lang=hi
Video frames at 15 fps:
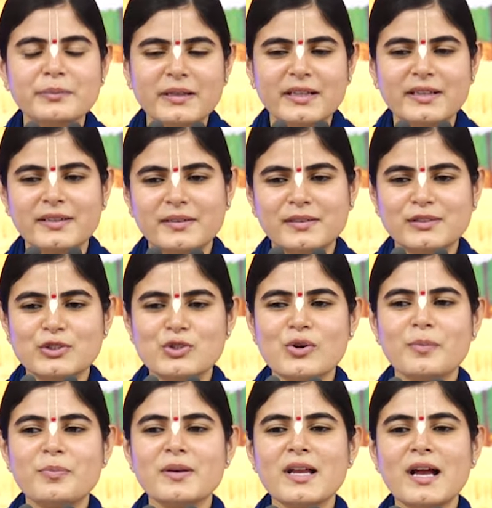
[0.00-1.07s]
में हैं जो
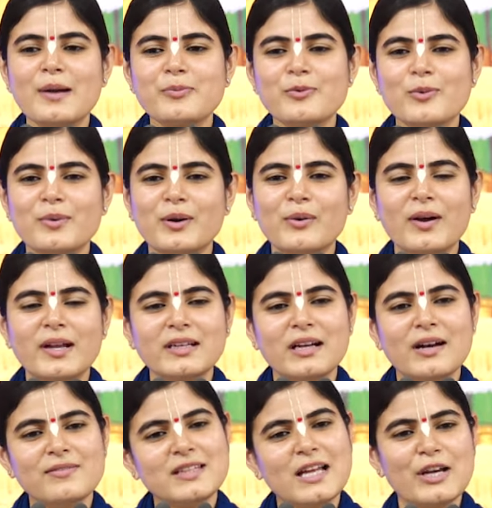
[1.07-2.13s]
अपने आप को भगवान
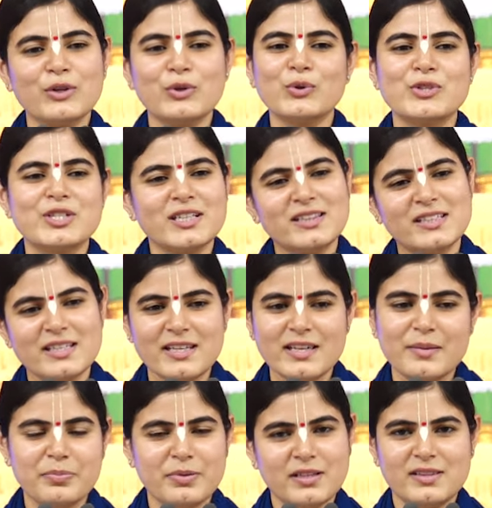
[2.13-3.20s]
का अवतार घोषित
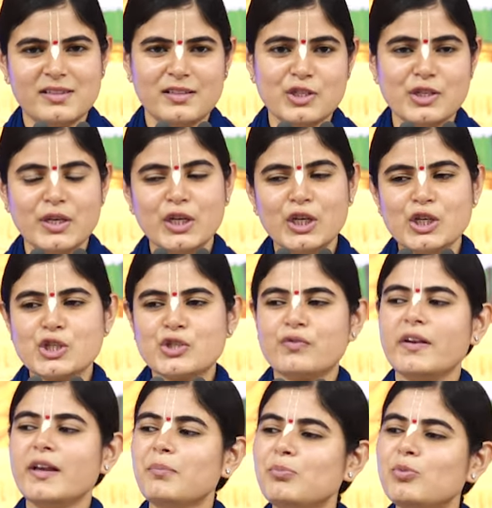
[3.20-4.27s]
किए फिरते हैं
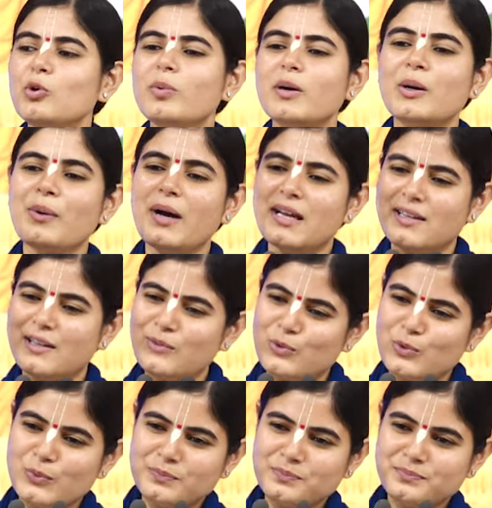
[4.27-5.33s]
स्वयंभू भगवान है
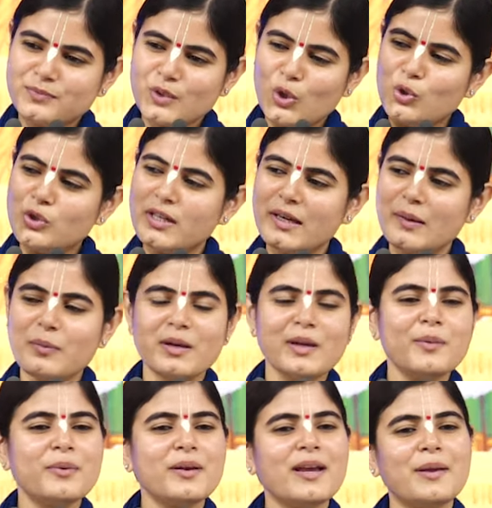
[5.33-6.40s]
वो खुद के
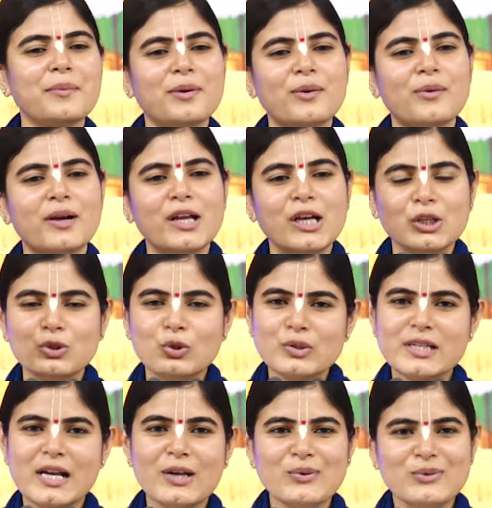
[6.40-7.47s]
बने बनाए भगवान दो
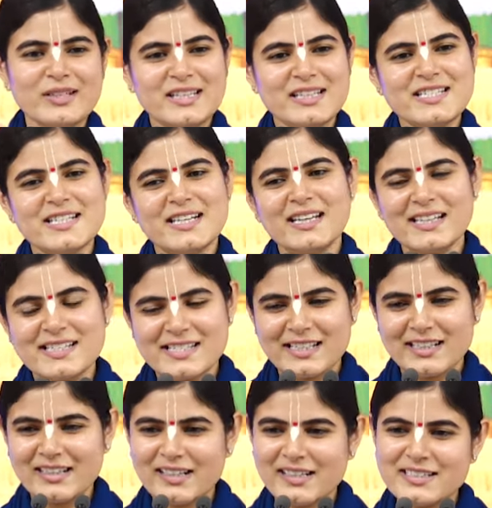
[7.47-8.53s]
चार उनके चेले
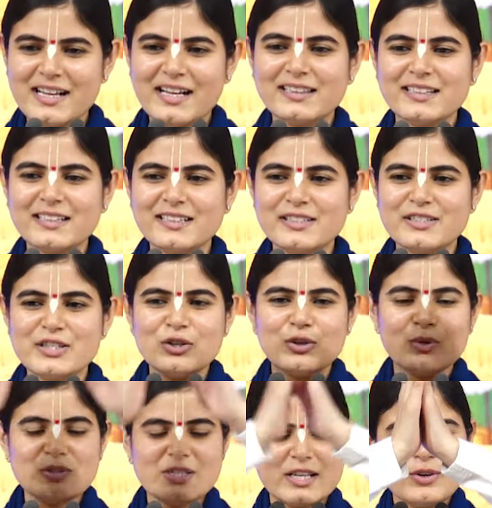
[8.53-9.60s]
संग लग जाते हैं जी
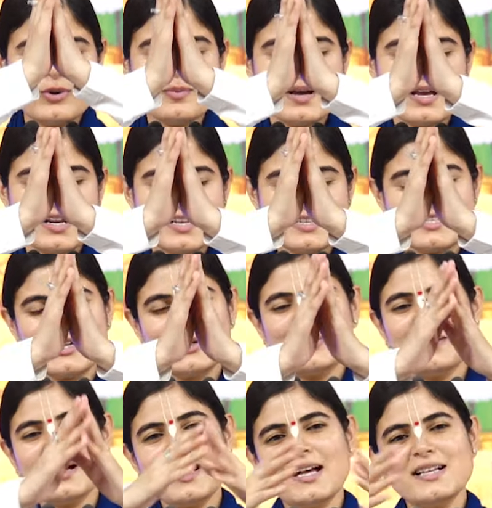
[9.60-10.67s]
हो जय हो महाराज जय हो
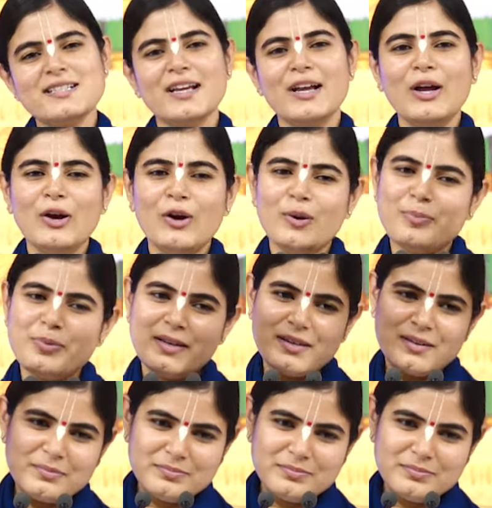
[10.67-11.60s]
महाराज और फिर